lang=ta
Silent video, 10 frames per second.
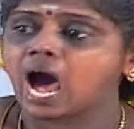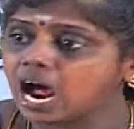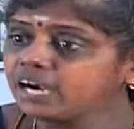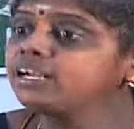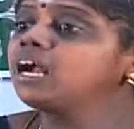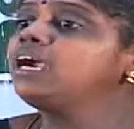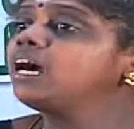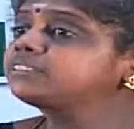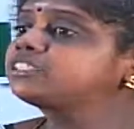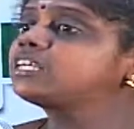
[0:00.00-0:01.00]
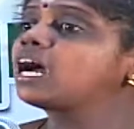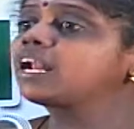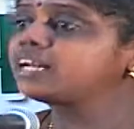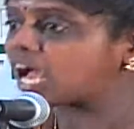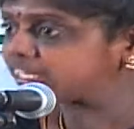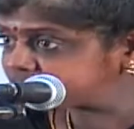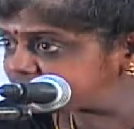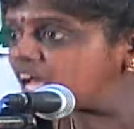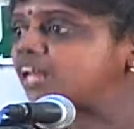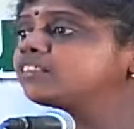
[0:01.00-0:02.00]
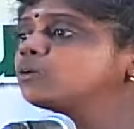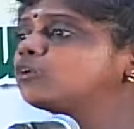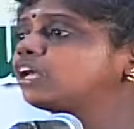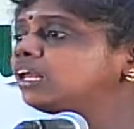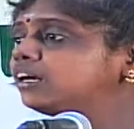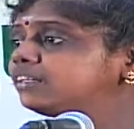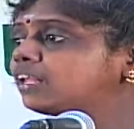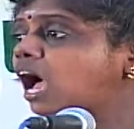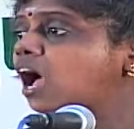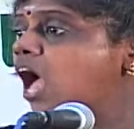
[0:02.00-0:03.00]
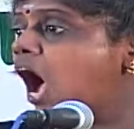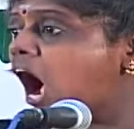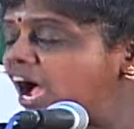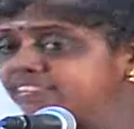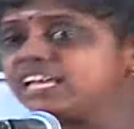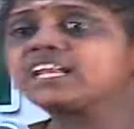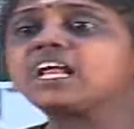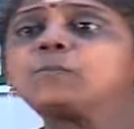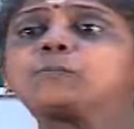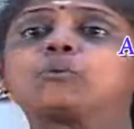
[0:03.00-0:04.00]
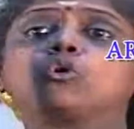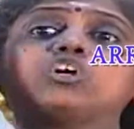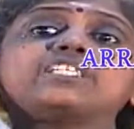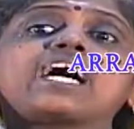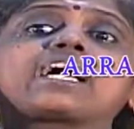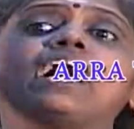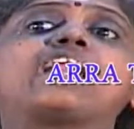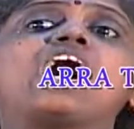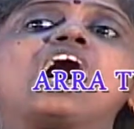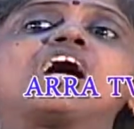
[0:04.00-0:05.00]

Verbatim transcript: ஆண்டாள் நாச்சியார் நாச்சியார் திருமொழியில் எழுதினா அதிர புகுத கனா